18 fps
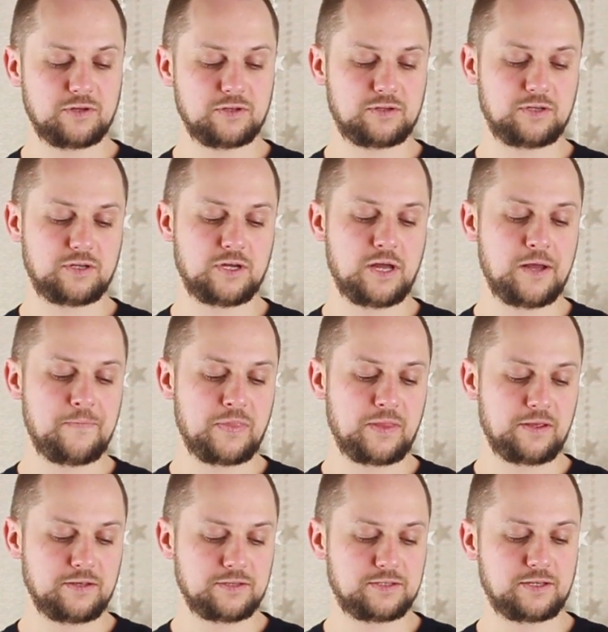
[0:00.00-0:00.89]
Это
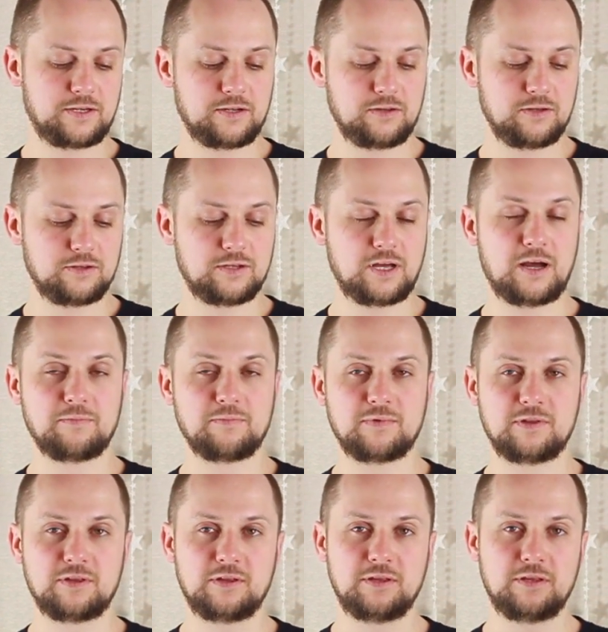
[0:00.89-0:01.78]
Estrella
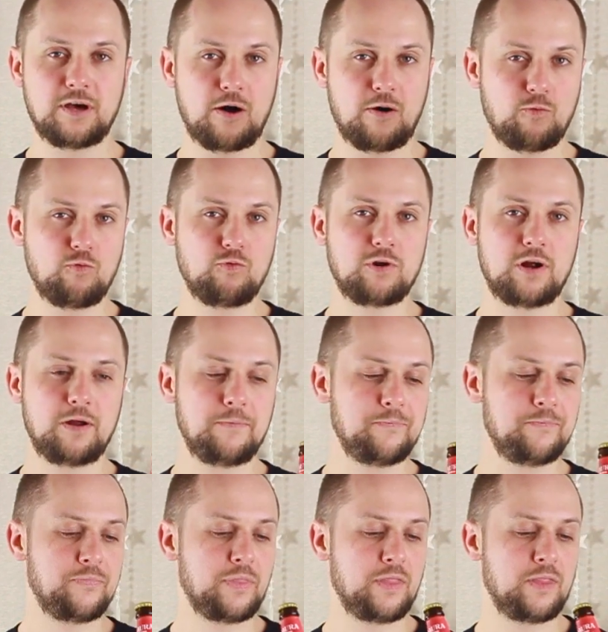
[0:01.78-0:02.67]
Дам Даура.